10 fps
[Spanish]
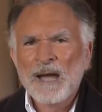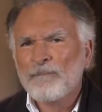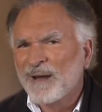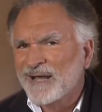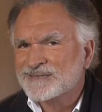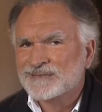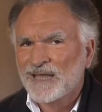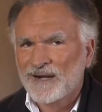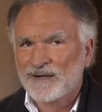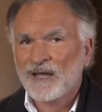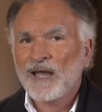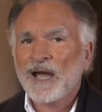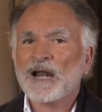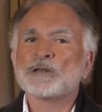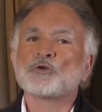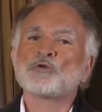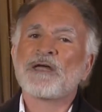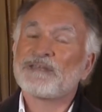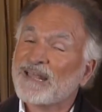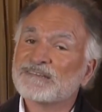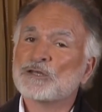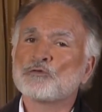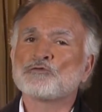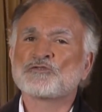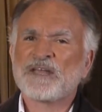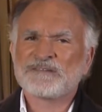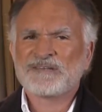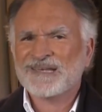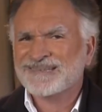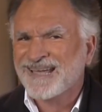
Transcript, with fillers: para estar a la altura de las circunstancias